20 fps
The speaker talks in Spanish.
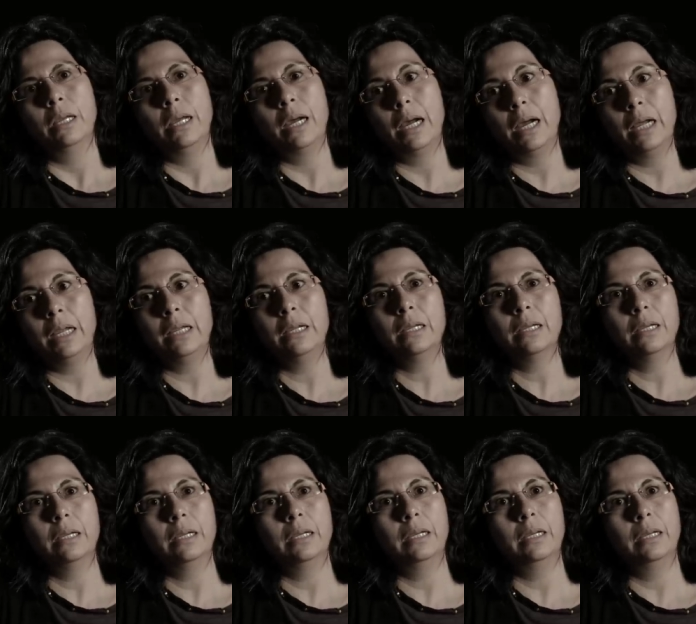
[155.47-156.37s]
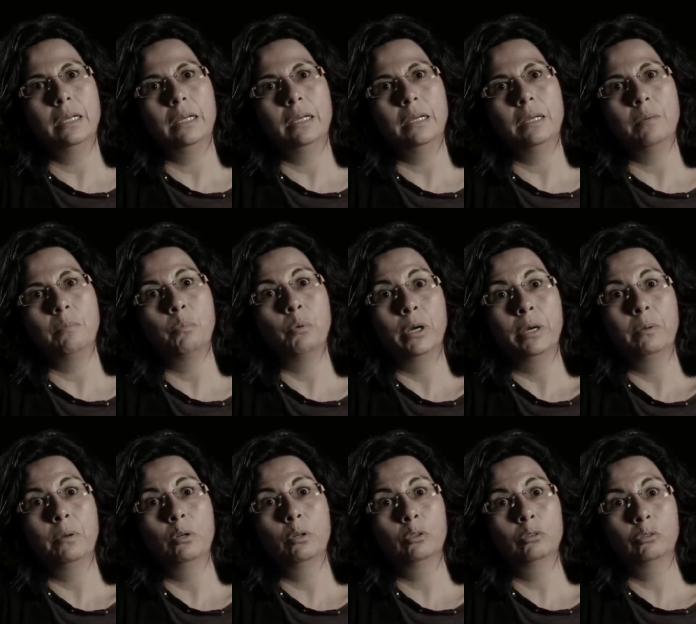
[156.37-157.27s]
hay eh,
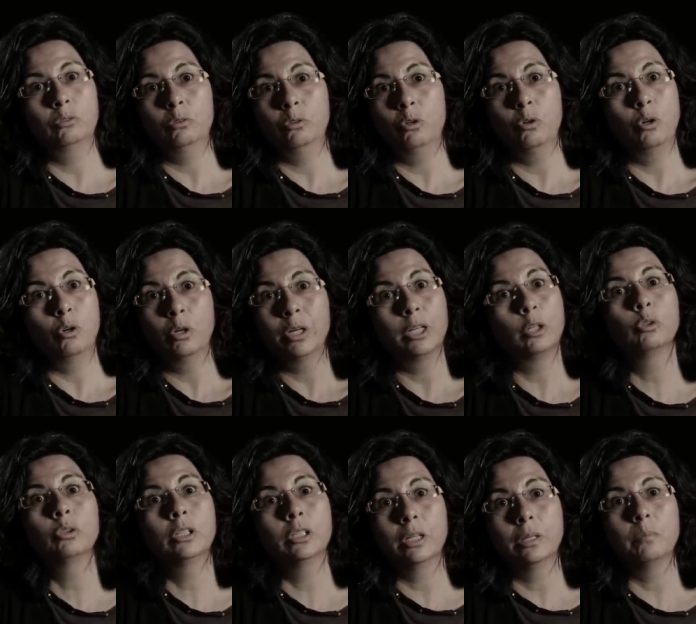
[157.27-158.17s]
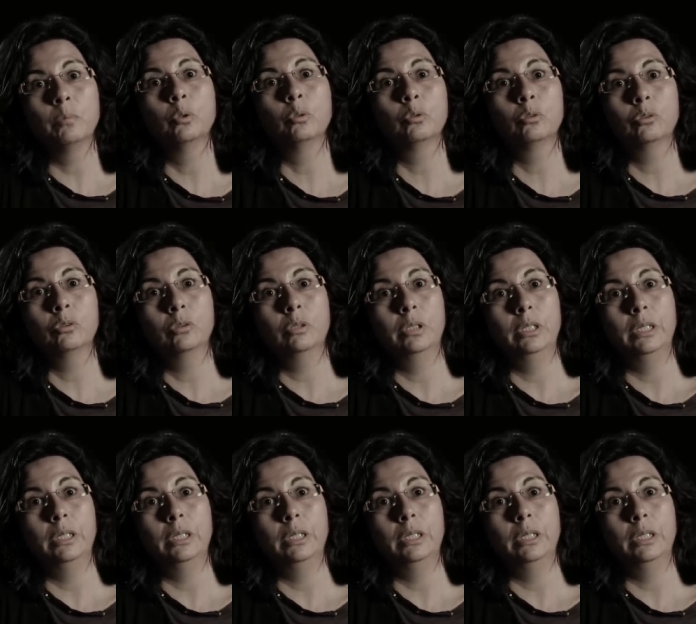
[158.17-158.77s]
pueblos con los que no tenemos